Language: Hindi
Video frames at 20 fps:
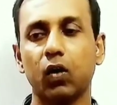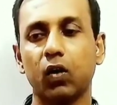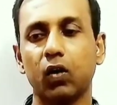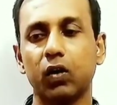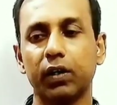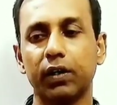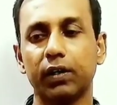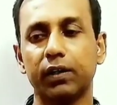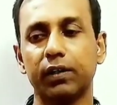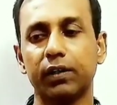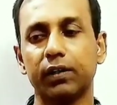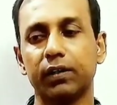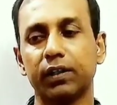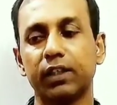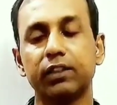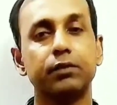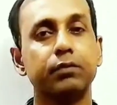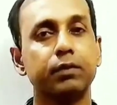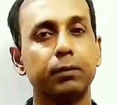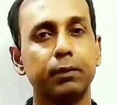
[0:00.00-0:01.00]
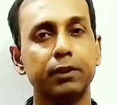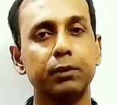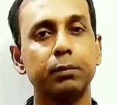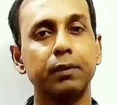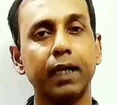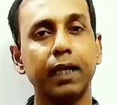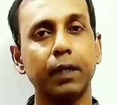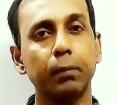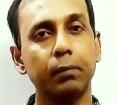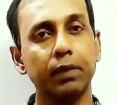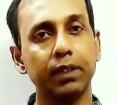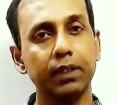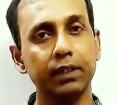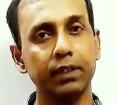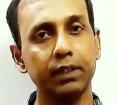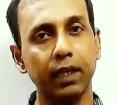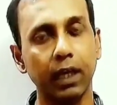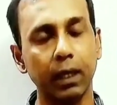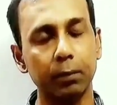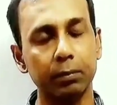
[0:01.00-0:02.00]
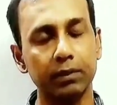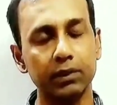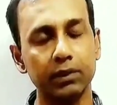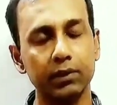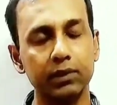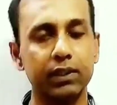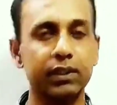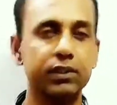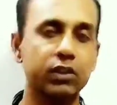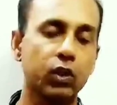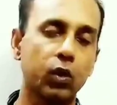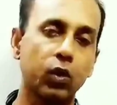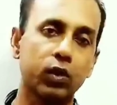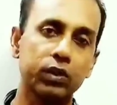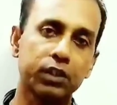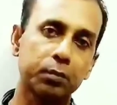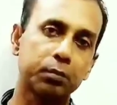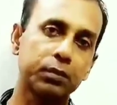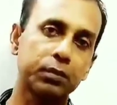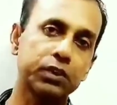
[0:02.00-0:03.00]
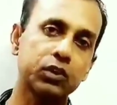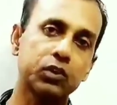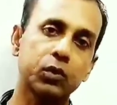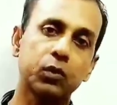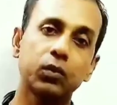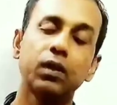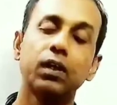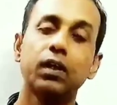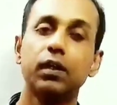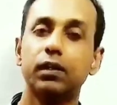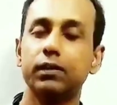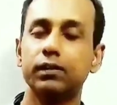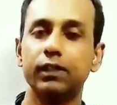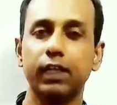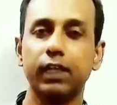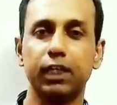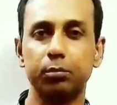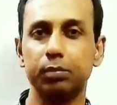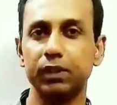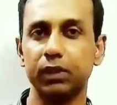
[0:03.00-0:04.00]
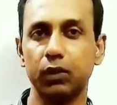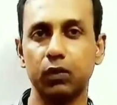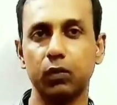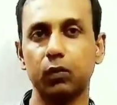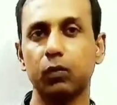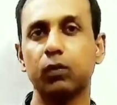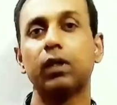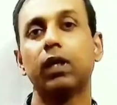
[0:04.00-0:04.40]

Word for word: और न सिर्फ समझ में आए बल्कि आप अच्छी तरह से लॉन्ग टर्म में इसको याद भी रखो